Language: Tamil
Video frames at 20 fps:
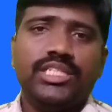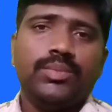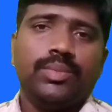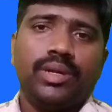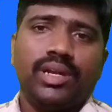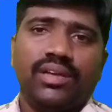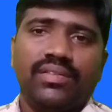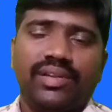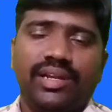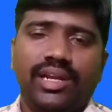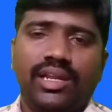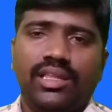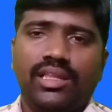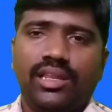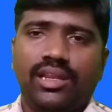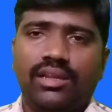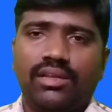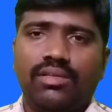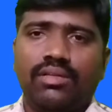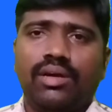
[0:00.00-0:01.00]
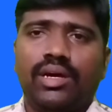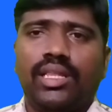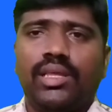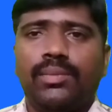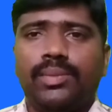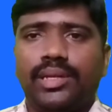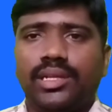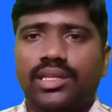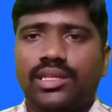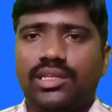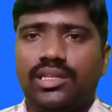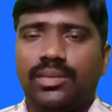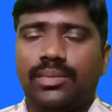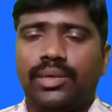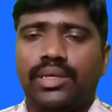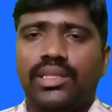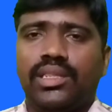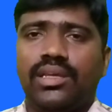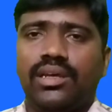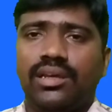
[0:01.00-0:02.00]
சேஞ்ச் பண்ண வேண்டியது இருக்கும் அதை பற்றி தான்
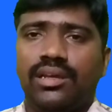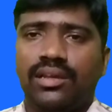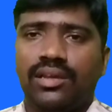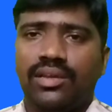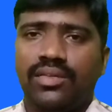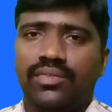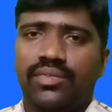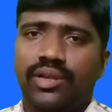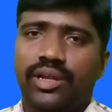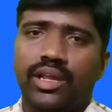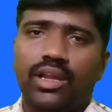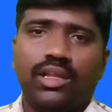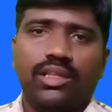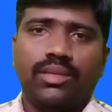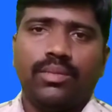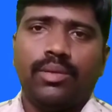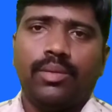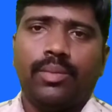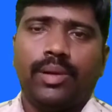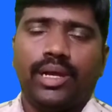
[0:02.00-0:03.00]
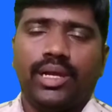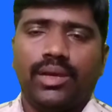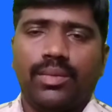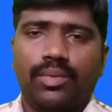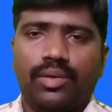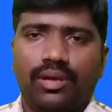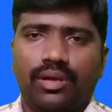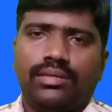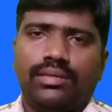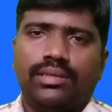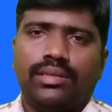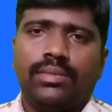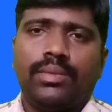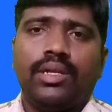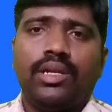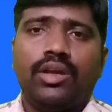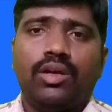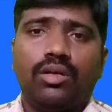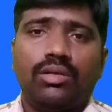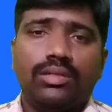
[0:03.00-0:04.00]
நம்ம இந்த வீடியோவில் நம்ம பார்க்க போகிறோம்
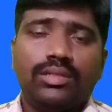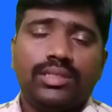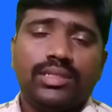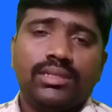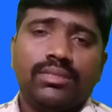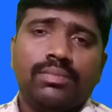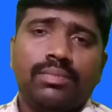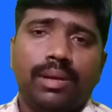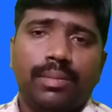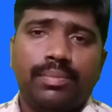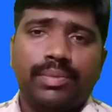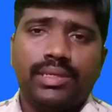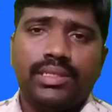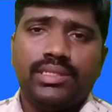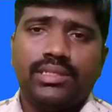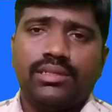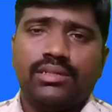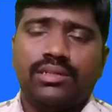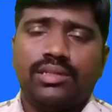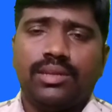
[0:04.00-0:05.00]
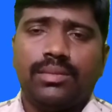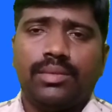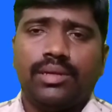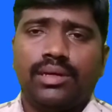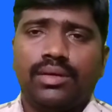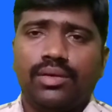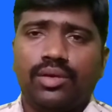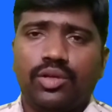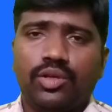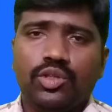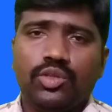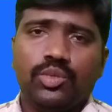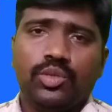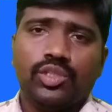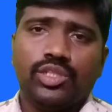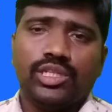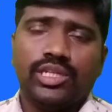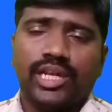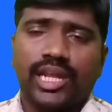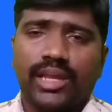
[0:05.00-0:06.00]
நம்ம டாக்ஸுக்கும் பப்பீஸுக்கும் நம்ம லூஸ்
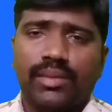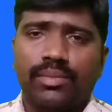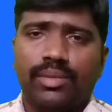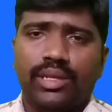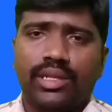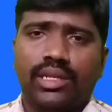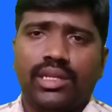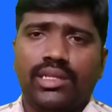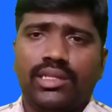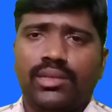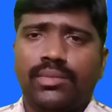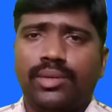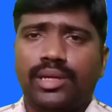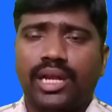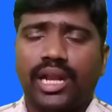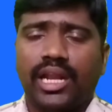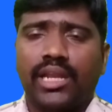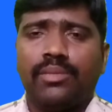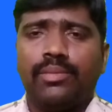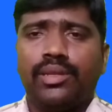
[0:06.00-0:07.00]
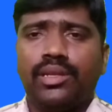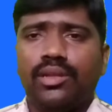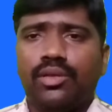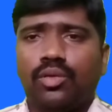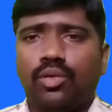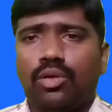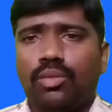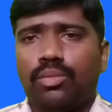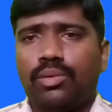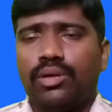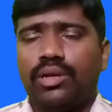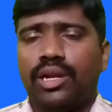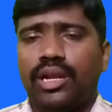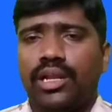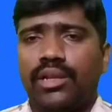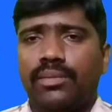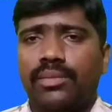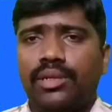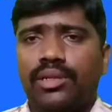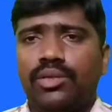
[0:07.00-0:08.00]
மோஷன் டைமில் இல்லை நம்ம ட்ரீட்மெண்ட்டு கொடுப்போம்
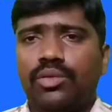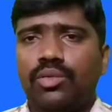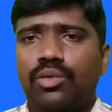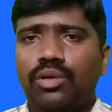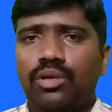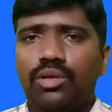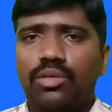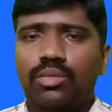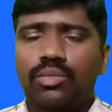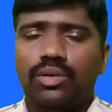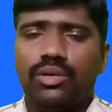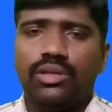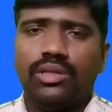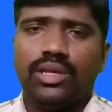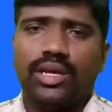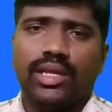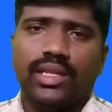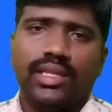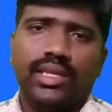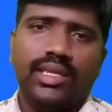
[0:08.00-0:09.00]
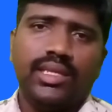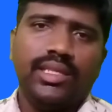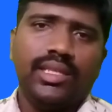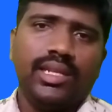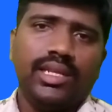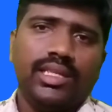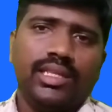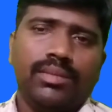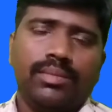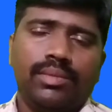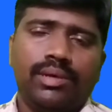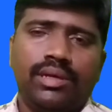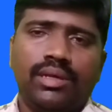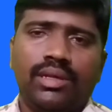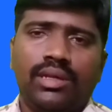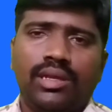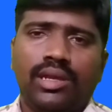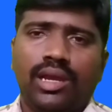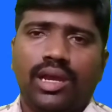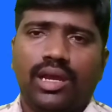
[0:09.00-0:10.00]
ட்ரீட்மெண்ட்டு கொடுக்கும்போது அதே இதில் நம்ம
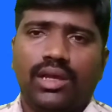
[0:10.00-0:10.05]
